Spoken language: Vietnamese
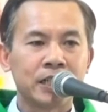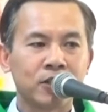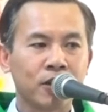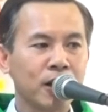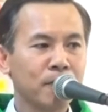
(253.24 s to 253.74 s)

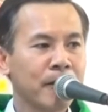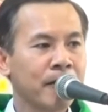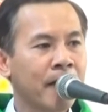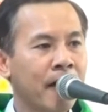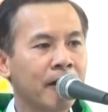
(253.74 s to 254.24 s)
cho đến bây
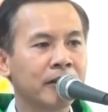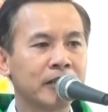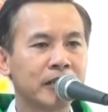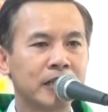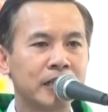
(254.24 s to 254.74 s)
giờ,
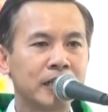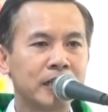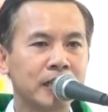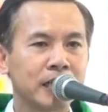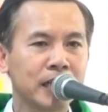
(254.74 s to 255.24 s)

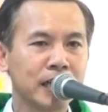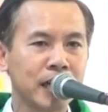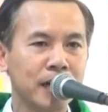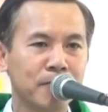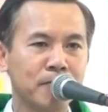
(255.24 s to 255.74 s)
kinh
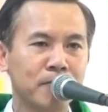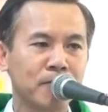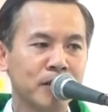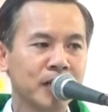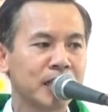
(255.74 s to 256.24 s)
nghiệm
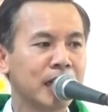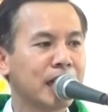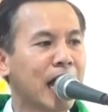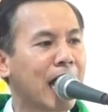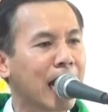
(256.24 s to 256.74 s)
đức
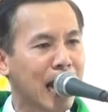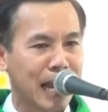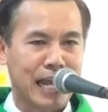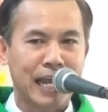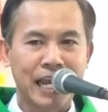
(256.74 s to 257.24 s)
tin hàng
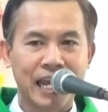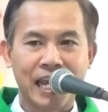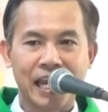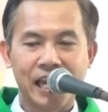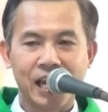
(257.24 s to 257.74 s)
ngày
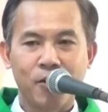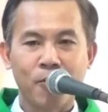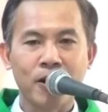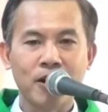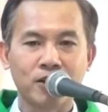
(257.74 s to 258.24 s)

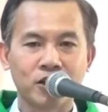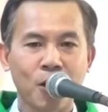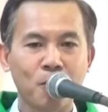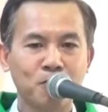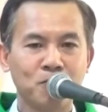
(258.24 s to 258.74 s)
qua đời
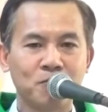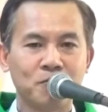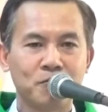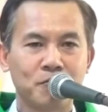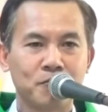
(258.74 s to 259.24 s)
sống
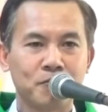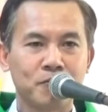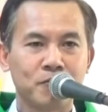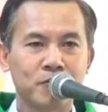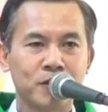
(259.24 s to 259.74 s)

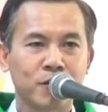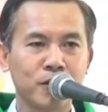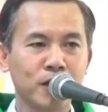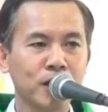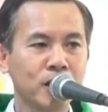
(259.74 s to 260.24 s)
của
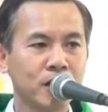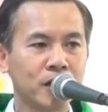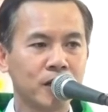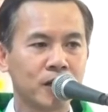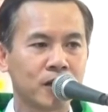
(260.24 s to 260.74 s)
những
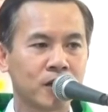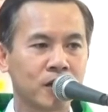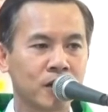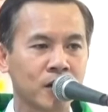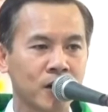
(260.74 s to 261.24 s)
người
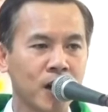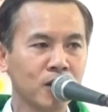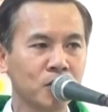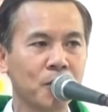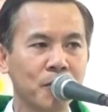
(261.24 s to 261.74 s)

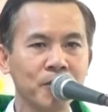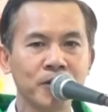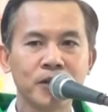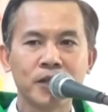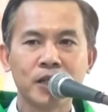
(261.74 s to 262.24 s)
lớn tuổi,
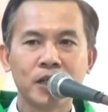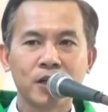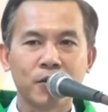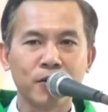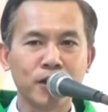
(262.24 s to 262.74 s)

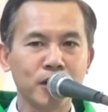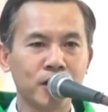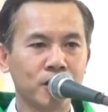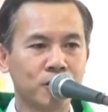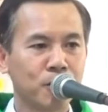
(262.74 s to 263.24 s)
của những
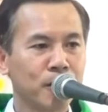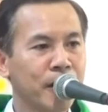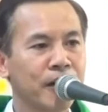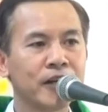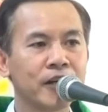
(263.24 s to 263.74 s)
người trung
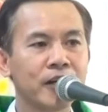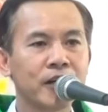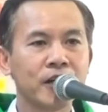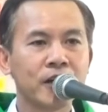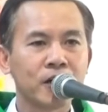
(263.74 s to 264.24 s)
niên,
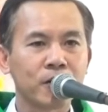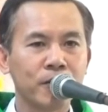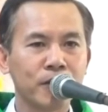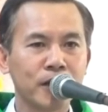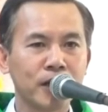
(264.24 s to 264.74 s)

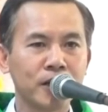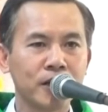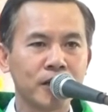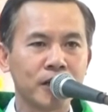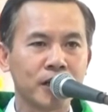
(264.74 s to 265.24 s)
của những
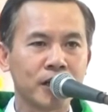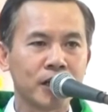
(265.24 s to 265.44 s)
người